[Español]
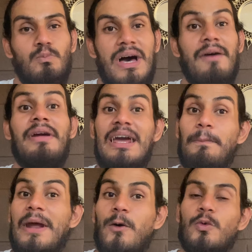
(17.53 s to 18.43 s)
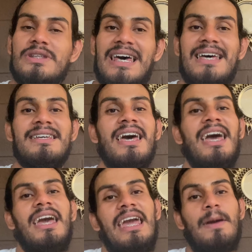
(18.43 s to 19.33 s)
abrí preguntas
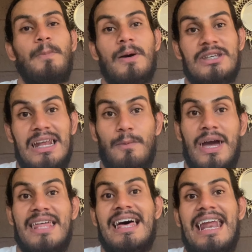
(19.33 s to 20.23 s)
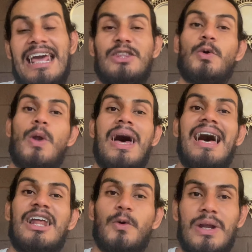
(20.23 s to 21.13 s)
y pues le voy a dar lectura
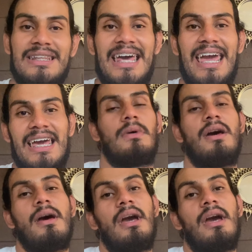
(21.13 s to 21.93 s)
a algunas de ellas